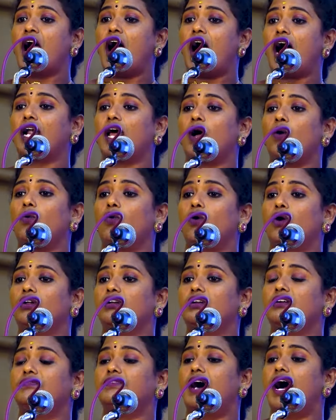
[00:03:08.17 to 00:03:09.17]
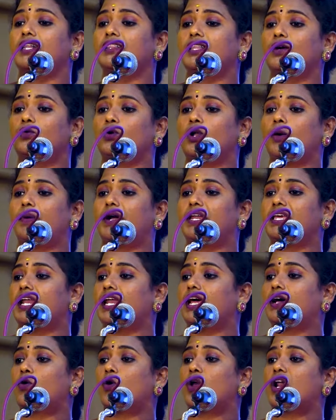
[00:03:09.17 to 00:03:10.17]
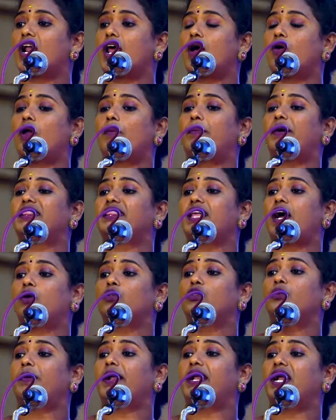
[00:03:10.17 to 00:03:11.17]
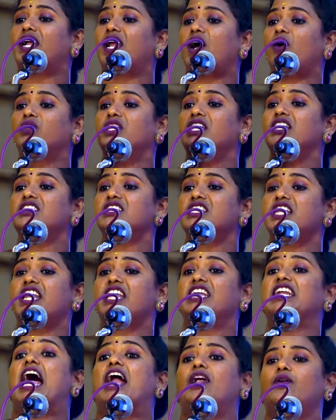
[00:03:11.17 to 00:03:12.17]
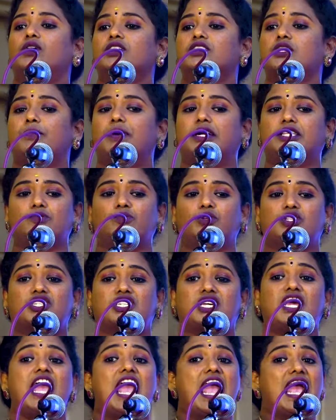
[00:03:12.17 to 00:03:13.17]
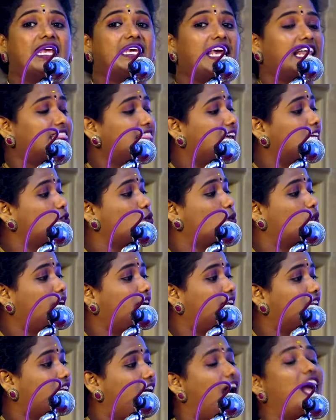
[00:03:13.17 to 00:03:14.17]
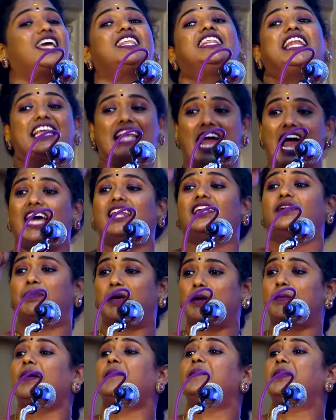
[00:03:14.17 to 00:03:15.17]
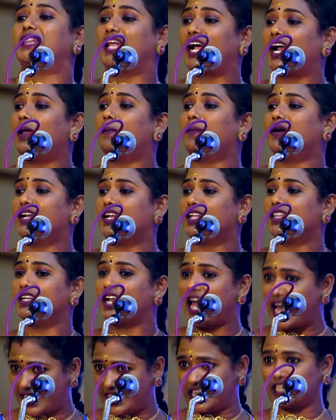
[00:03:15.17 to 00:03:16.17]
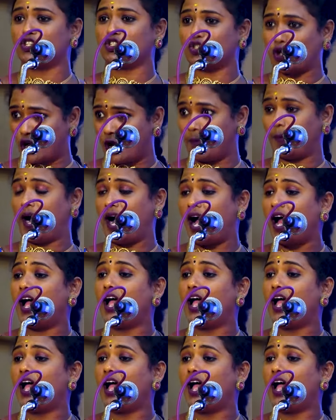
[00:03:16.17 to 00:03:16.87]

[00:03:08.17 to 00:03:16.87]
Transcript: ஆனால் ஒரு வார்த்தை கூட படிக்கல கொரோனாவில் பத்தாவது பன்னெண்டாவது இன்ஜினியரிங் நாலு வருஷம் படித்து முடிச்சுட்டு கெத்தாக சுற்றிக்கிட்டு இருக்கான் இதில் யார் பெருமை பீத்தகலை பண்ணுறது நாங்கள் ஏதாச்சும் சொன்னோமா